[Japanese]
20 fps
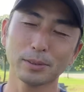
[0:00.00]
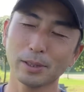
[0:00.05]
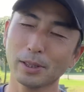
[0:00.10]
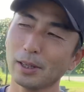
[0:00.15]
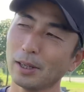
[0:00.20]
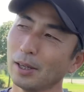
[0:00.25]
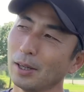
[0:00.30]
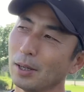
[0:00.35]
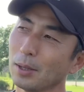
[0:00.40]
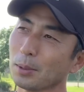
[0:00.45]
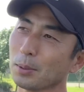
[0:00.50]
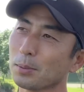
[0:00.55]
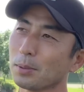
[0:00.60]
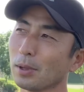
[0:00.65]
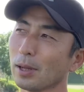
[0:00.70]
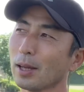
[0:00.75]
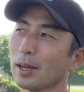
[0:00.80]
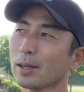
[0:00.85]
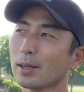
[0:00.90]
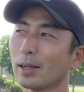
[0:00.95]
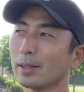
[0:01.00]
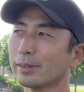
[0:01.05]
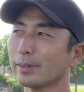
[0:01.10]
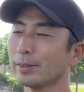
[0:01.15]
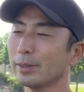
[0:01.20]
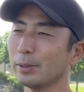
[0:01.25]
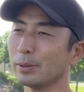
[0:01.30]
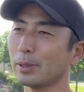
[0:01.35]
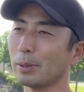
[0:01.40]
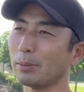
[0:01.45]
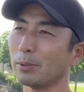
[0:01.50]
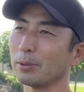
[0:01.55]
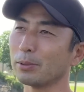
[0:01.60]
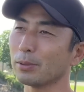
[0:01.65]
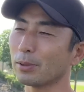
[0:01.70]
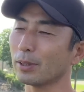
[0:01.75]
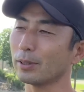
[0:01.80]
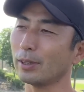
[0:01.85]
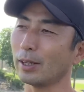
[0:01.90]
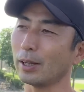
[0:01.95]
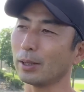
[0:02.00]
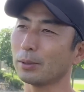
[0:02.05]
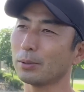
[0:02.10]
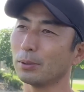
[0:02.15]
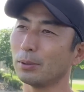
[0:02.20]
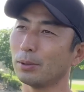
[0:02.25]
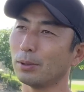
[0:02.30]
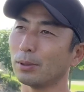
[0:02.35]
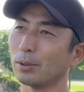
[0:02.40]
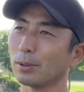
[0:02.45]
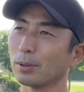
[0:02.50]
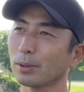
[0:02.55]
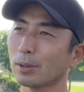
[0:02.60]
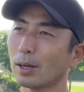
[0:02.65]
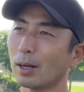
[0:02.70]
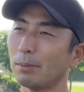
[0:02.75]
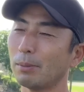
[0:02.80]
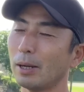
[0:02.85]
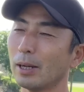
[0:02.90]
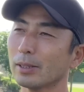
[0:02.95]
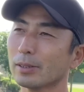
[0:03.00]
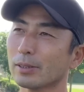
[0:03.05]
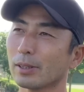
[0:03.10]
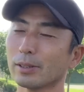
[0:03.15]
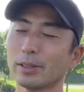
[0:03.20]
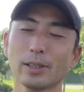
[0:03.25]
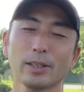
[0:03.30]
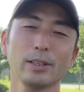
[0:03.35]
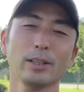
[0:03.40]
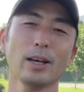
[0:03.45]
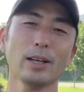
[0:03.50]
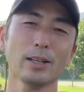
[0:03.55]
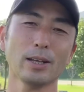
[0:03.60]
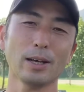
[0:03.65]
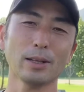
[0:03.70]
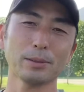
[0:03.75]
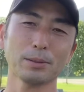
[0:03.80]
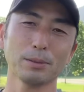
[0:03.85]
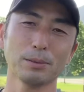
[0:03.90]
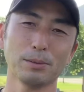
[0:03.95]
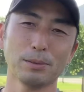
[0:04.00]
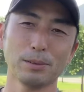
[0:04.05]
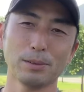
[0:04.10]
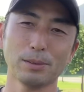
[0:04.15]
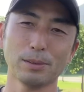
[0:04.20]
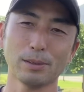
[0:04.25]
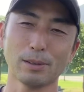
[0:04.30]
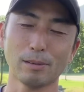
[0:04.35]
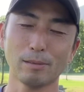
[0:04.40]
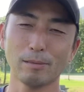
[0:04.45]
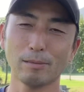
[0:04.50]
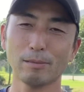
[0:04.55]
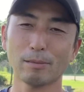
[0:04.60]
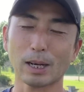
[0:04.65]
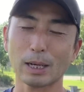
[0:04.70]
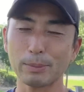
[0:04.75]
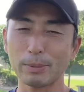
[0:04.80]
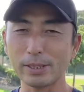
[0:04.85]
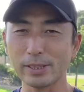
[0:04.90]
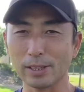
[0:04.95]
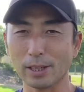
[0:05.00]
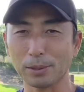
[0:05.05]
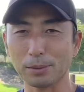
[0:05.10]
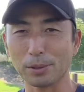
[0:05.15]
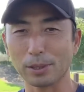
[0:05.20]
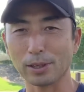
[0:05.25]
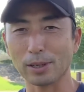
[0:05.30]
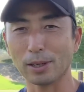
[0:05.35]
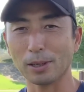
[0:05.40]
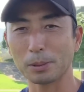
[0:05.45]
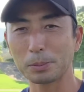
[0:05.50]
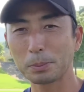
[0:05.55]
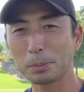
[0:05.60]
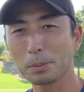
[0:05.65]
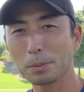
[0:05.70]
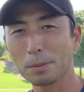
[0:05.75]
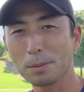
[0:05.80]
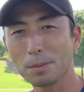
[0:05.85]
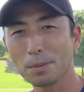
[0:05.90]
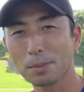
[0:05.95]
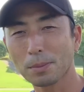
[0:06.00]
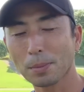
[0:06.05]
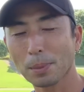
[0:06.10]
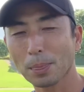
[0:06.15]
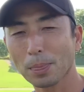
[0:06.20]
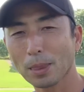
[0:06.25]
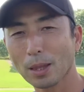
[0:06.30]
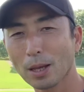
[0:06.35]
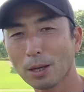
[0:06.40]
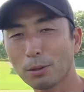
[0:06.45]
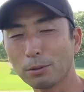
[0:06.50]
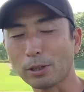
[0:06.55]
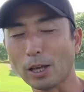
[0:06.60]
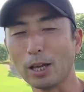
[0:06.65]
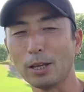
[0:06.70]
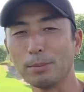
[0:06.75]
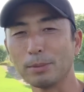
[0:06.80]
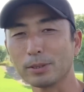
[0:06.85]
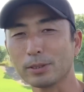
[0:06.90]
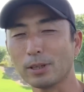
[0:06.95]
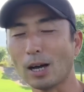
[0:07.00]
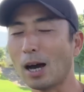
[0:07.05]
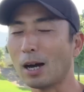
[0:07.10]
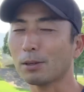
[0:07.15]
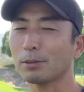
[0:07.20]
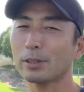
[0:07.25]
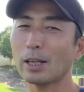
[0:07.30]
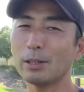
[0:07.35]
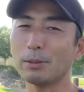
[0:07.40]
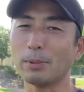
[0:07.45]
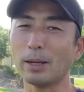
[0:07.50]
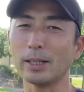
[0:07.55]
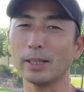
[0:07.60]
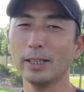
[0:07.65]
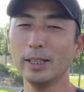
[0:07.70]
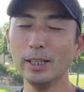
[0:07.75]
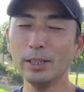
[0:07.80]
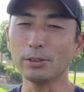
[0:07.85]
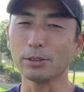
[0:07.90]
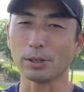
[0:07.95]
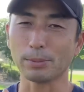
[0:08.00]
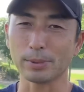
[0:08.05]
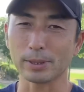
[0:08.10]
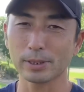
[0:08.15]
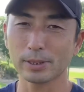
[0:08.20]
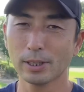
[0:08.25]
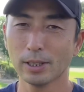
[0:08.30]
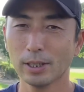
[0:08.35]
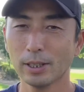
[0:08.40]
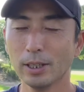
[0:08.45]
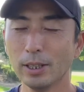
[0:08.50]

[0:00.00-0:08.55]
でこれがっつりでも動かないと構えすらできないなっていうのを分かりました。どれか答え言います。答えの前にヒント言います。